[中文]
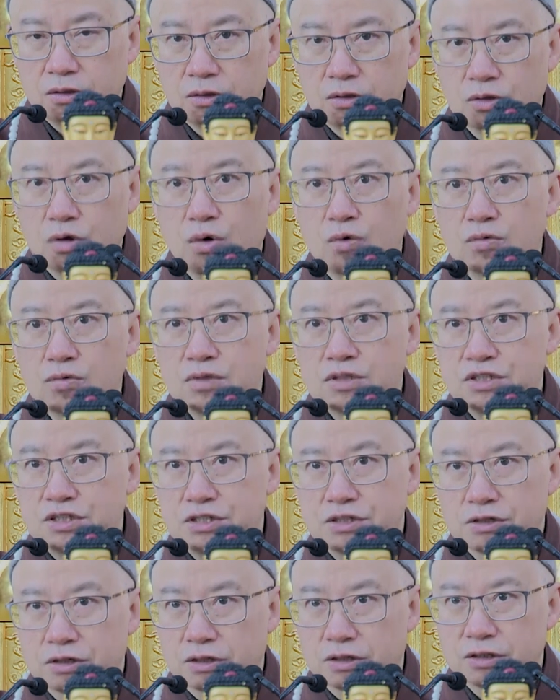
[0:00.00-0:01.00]
空
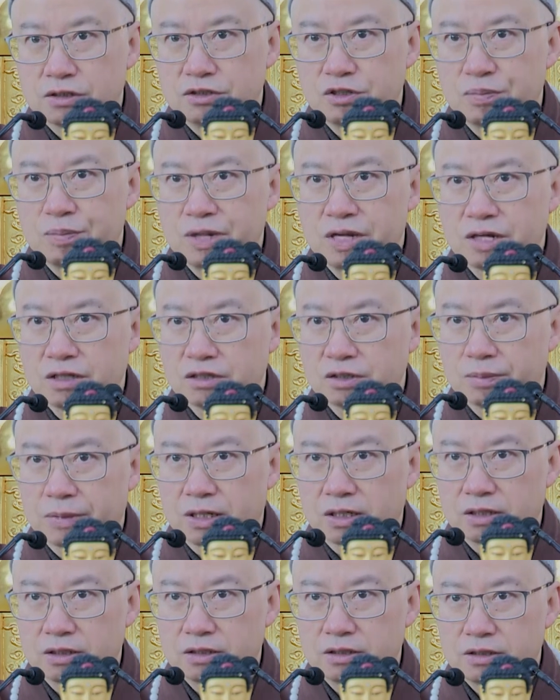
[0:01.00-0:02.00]
气啊就变得怎么
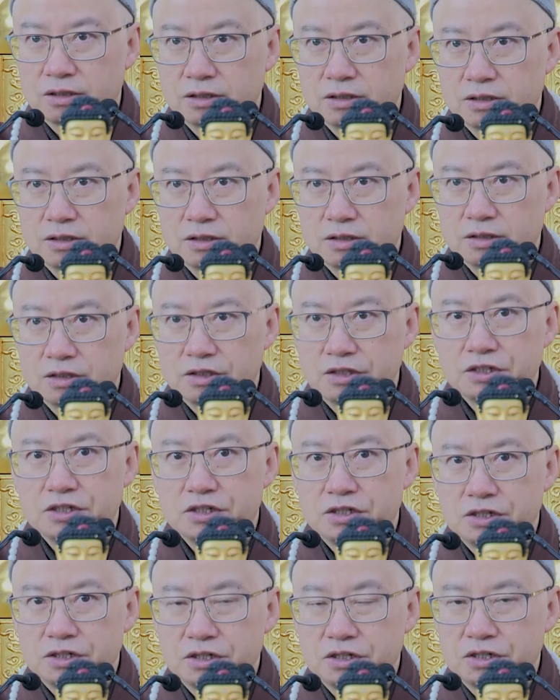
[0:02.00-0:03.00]
样呢？
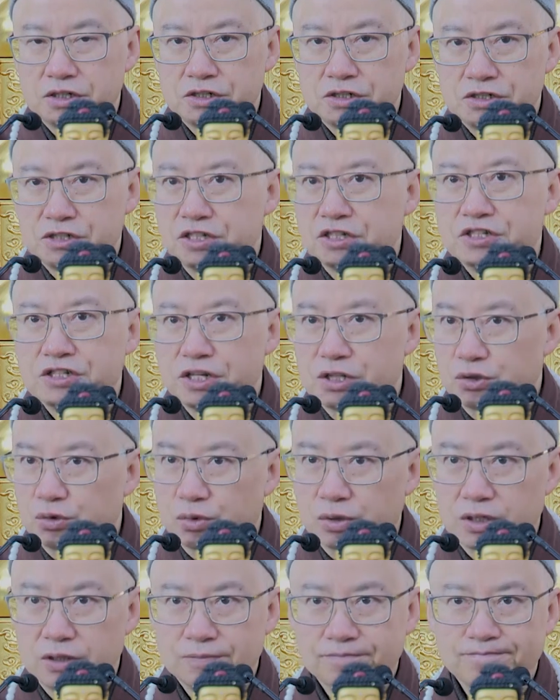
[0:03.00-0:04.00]
新鲜
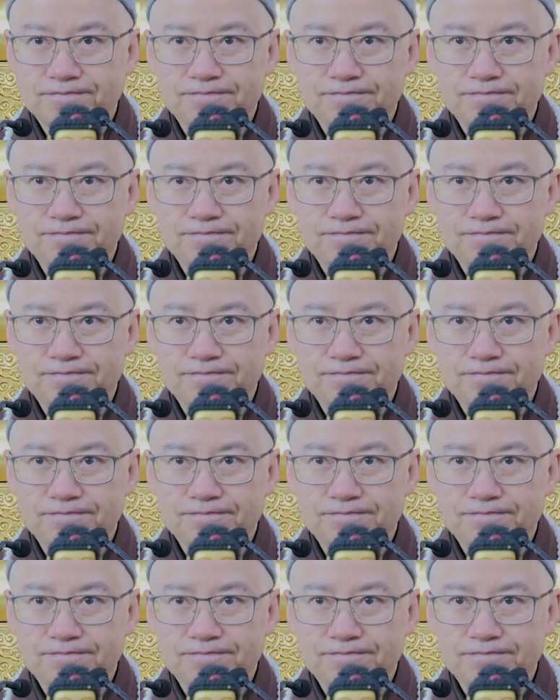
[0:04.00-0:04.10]
多了。